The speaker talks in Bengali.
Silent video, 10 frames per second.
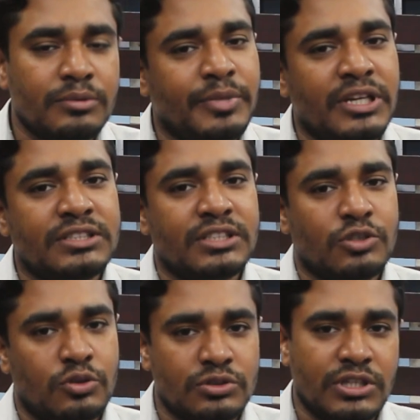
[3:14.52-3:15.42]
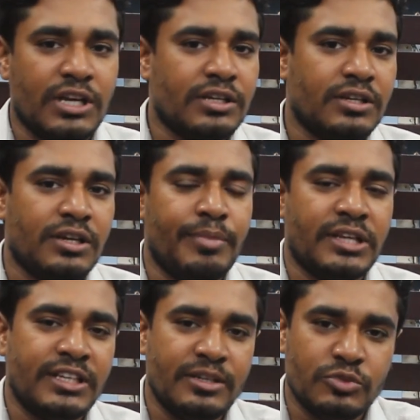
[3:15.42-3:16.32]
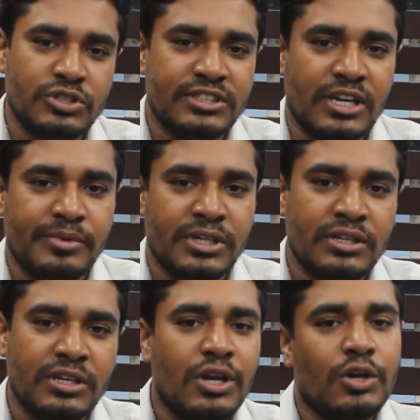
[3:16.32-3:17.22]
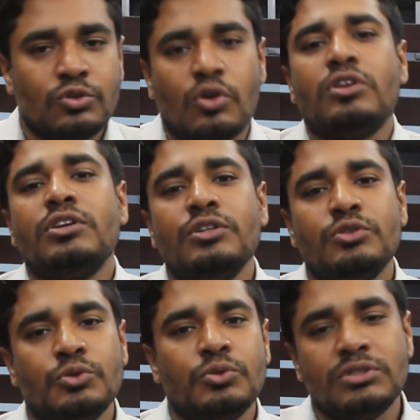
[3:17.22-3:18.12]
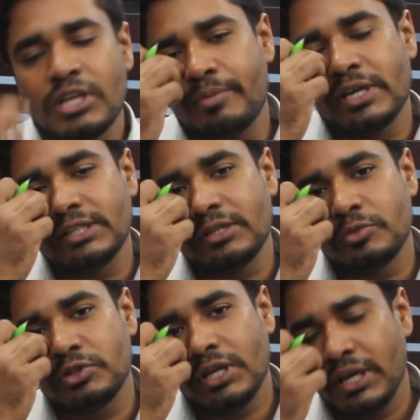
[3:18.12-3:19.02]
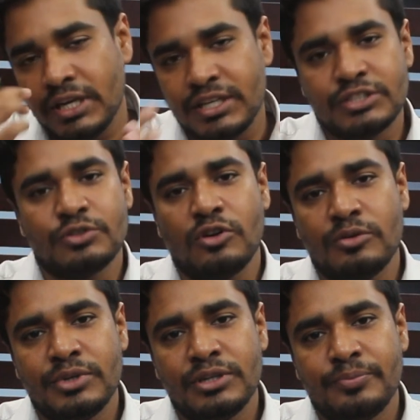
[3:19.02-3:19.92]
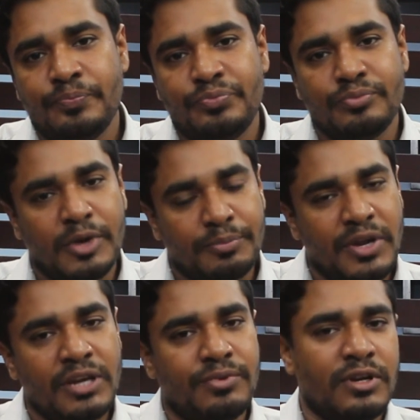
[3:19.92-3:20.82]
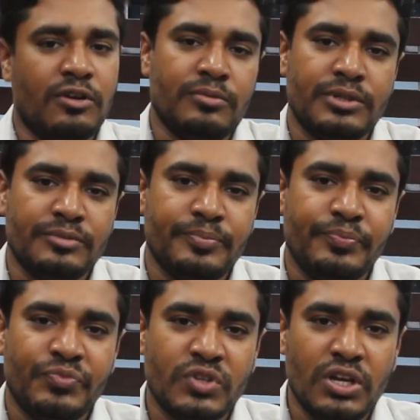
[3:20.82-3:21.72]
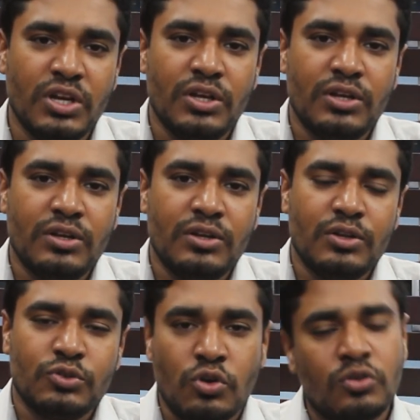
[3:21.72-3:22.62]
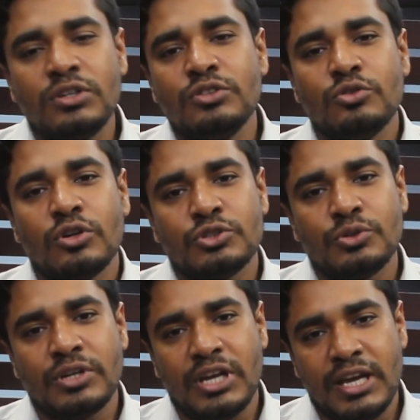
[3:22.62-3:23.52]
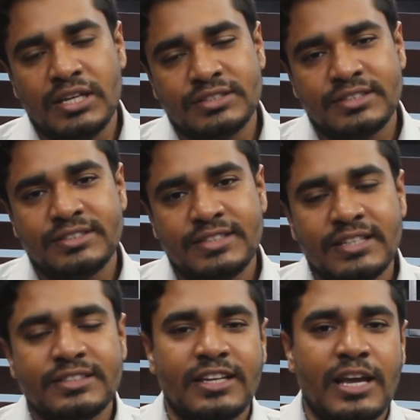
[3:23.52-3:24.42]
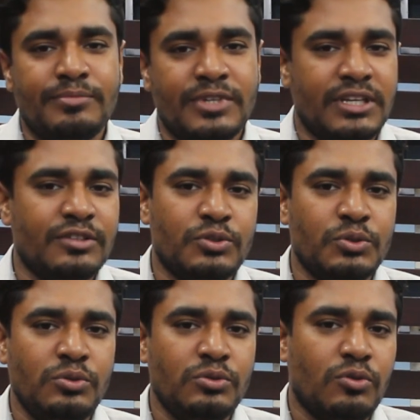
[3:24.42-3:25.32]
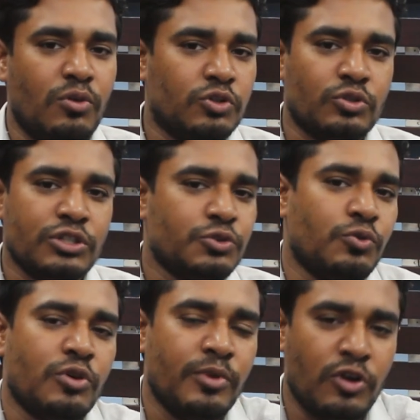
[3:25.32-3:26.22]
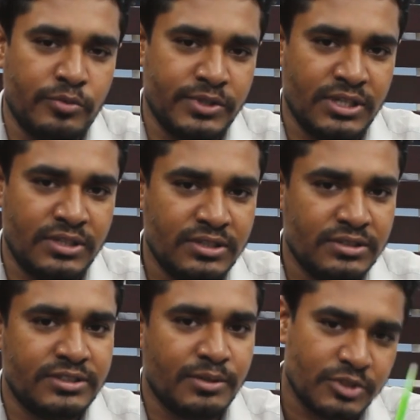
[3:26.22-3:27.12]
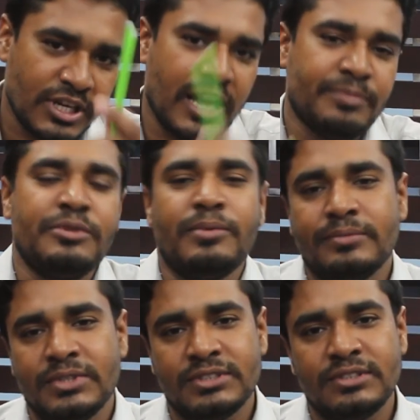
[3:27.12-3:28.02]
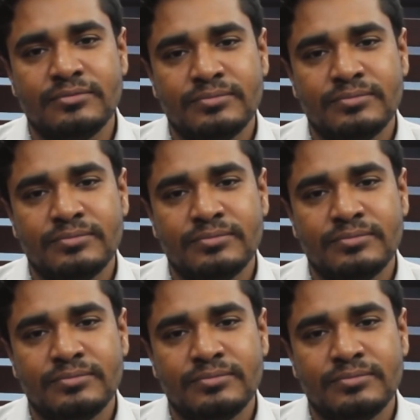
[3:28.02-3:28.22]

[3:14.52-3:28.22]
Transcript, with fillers: পেনিসটা যখন তার ভেজানের মধ্যে যাবে তখন কিন্তু তার ভেজানের মধ্যে ইরিটেশন হবে বা পেইন ফিল হবে তখন কিন্তু দর্শক এই সেক্স লাইফটা কিন্তু অতটা সুখময় হবে না যেমনটা আপনি ভাবতেছেন